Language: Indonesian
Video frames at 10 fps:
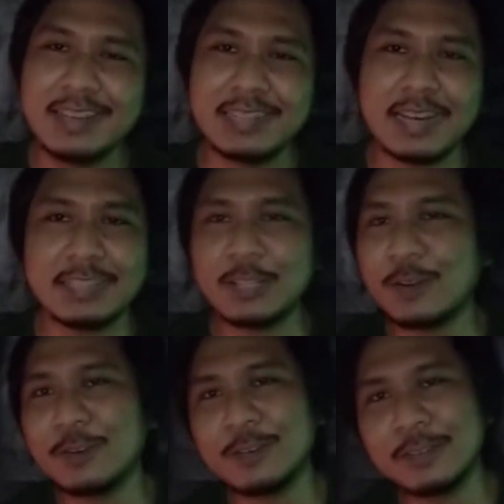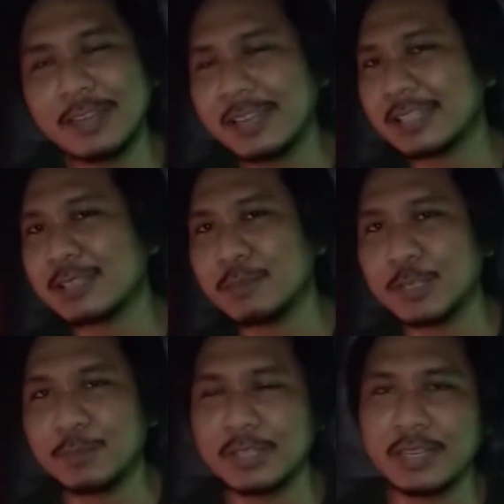atau ya kita
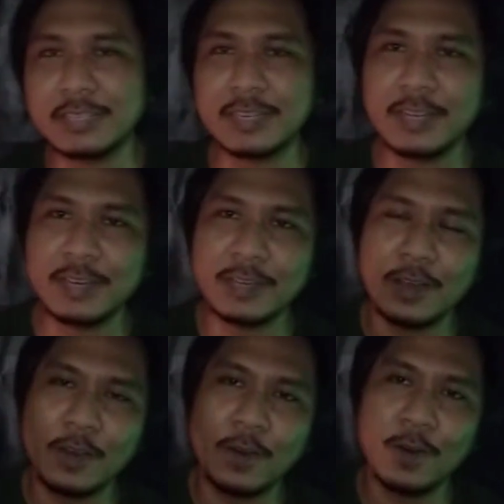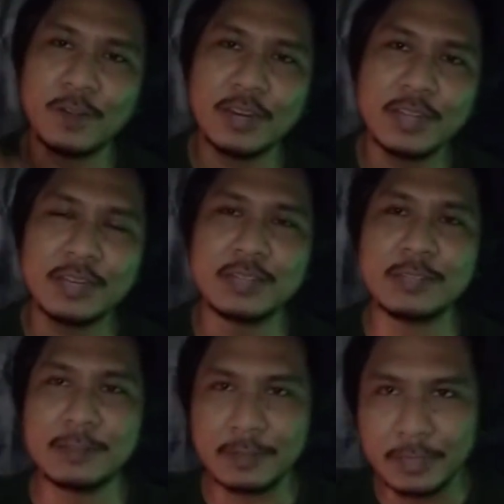menyebutnya adalah
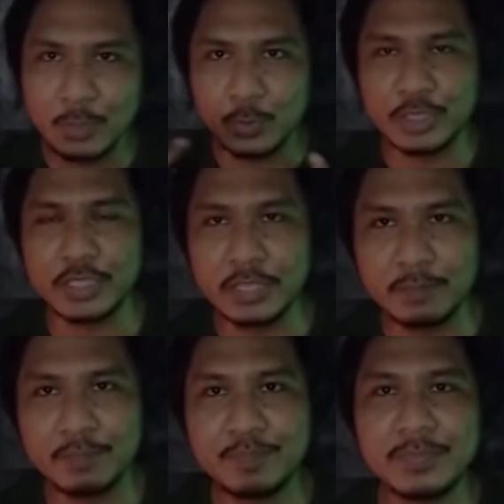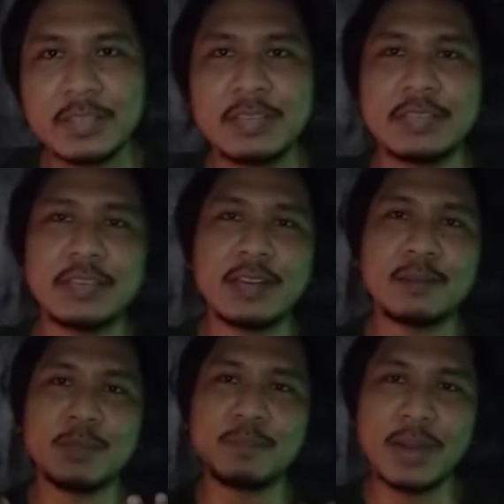orang linguistik
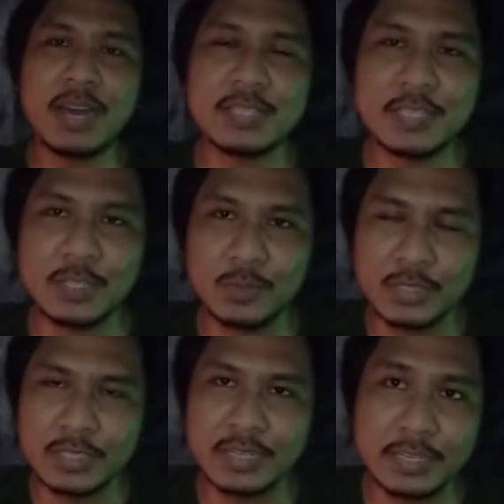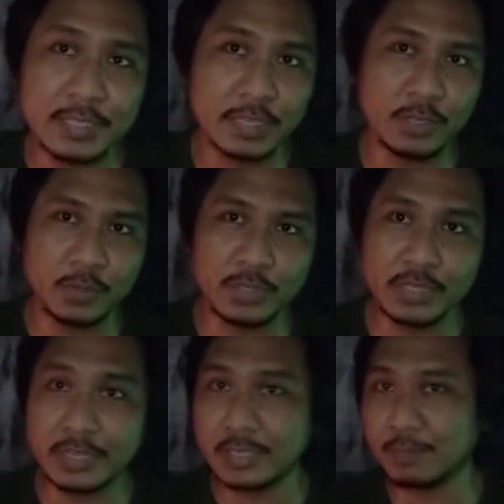yang membahas linguistik kajian
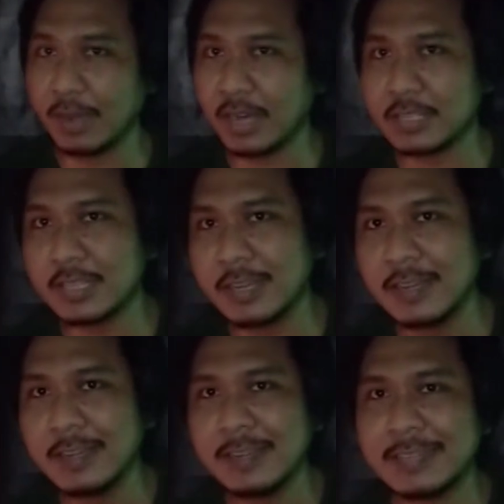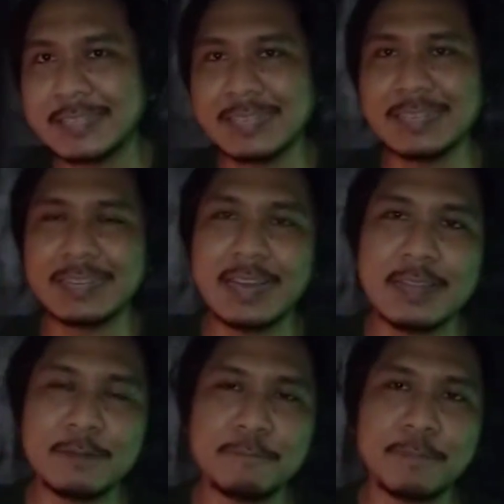linguistik kajian bahasa
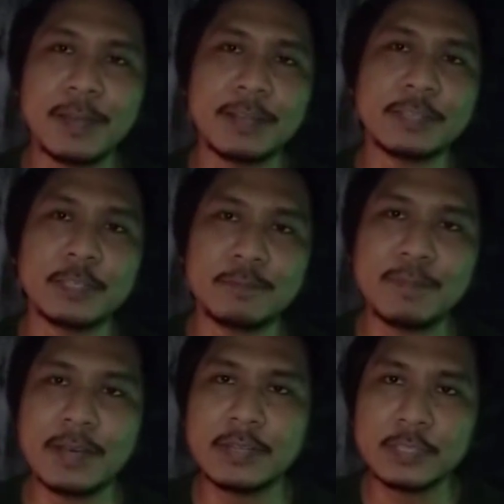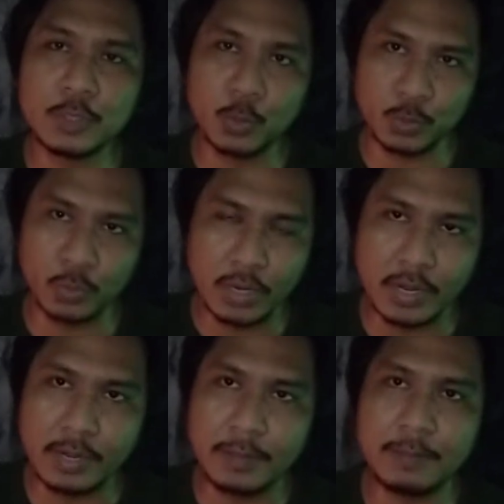dengan paradigma
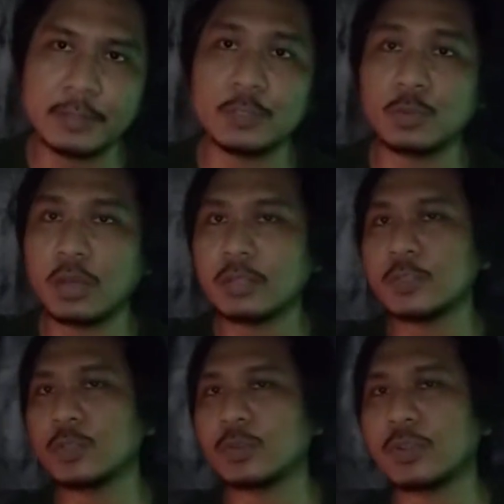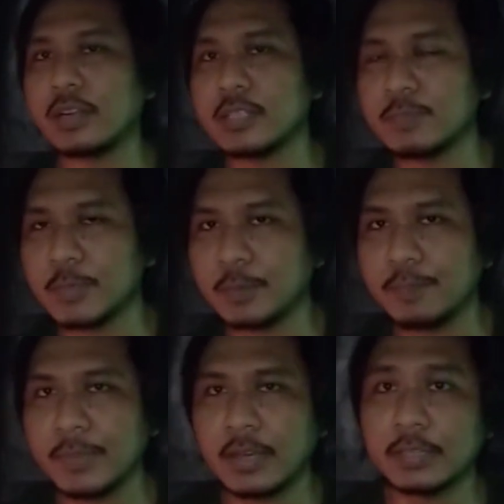struktural atau atau strukturalisme
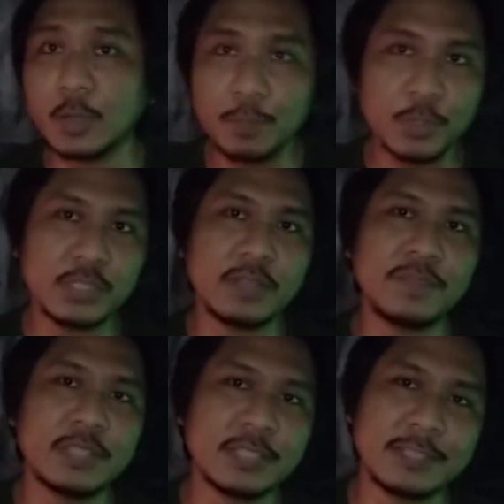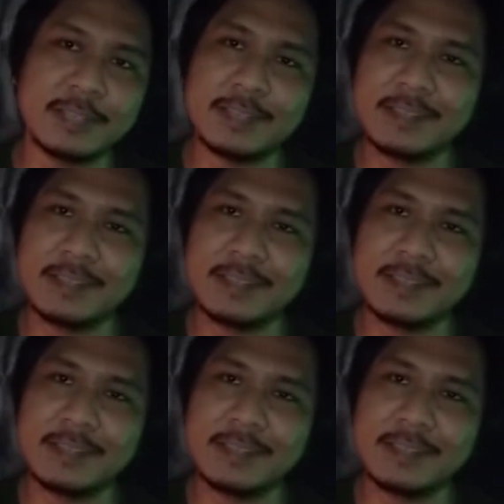atau positivistik lah